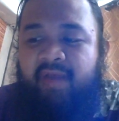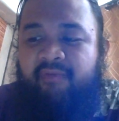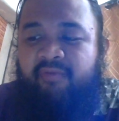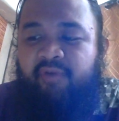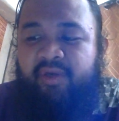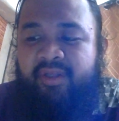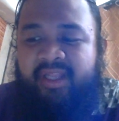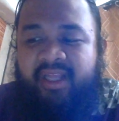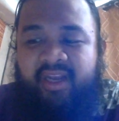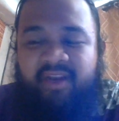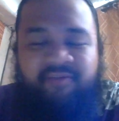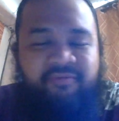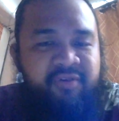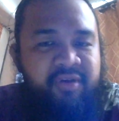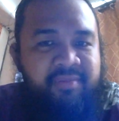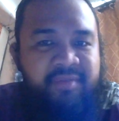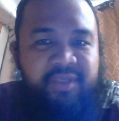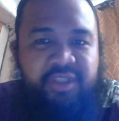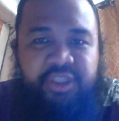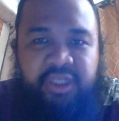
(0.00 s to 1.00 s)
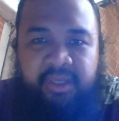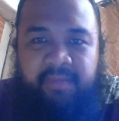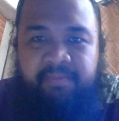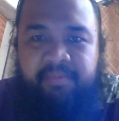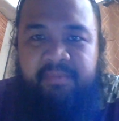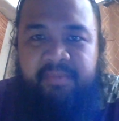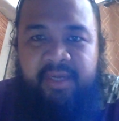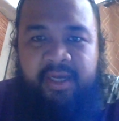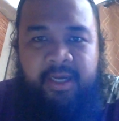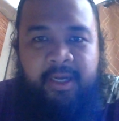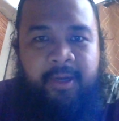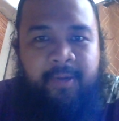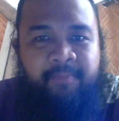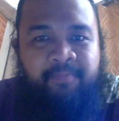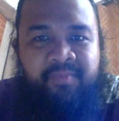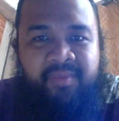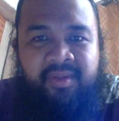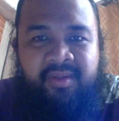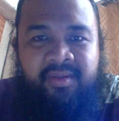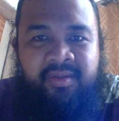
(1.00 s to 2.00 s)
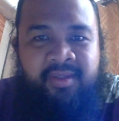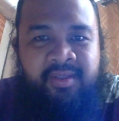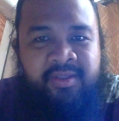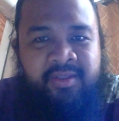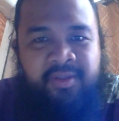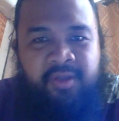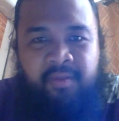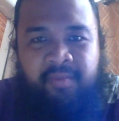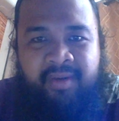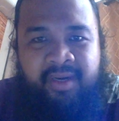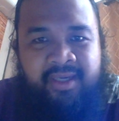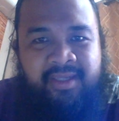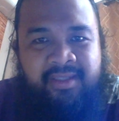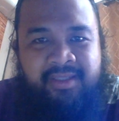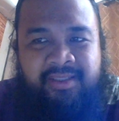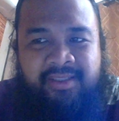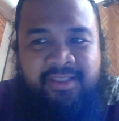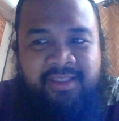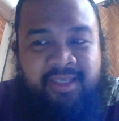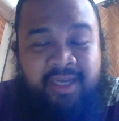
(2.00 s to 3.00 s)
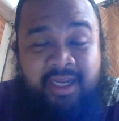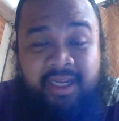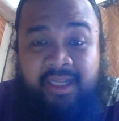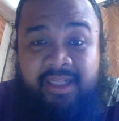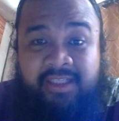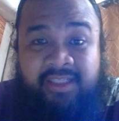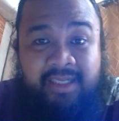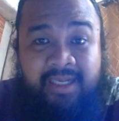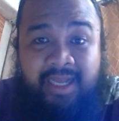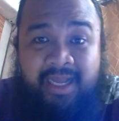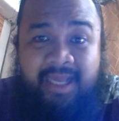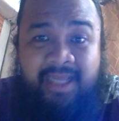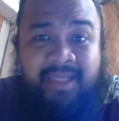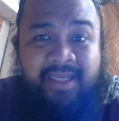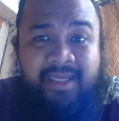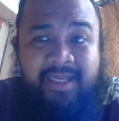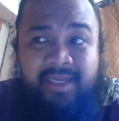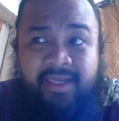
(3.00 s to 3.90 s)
For Terra Firma Jeep, um, sobrang struggle sila.